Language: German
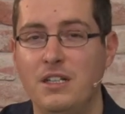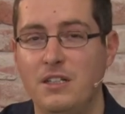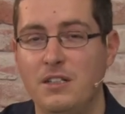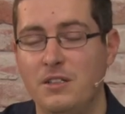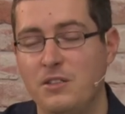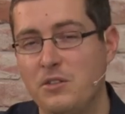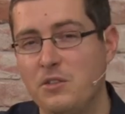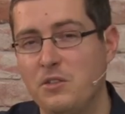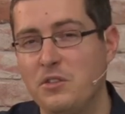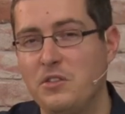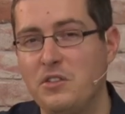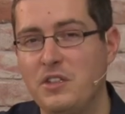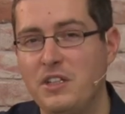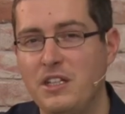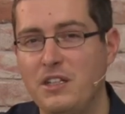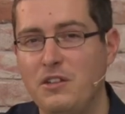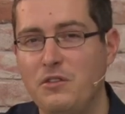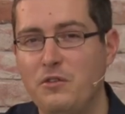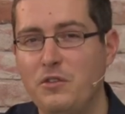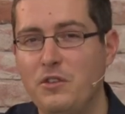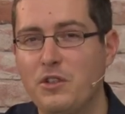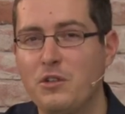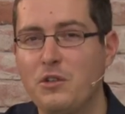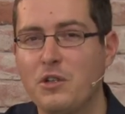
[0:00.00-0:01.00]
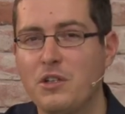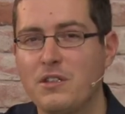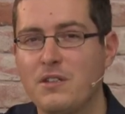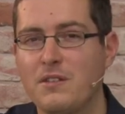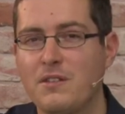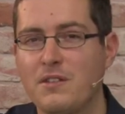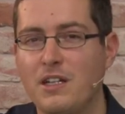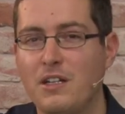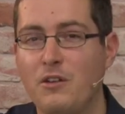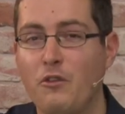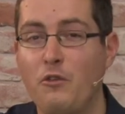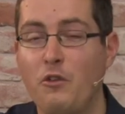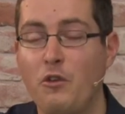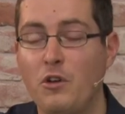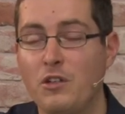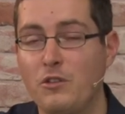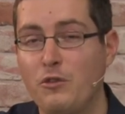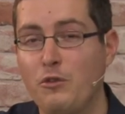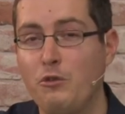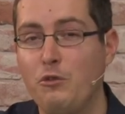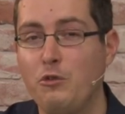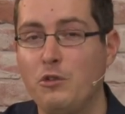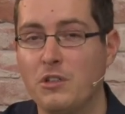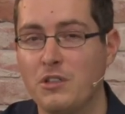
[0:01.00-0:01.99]
zu sehen, wie Gott sein Volk
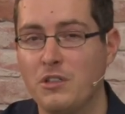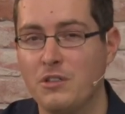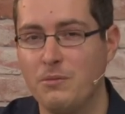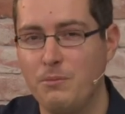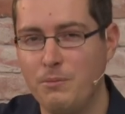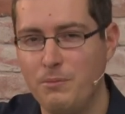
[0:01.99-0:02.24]
führt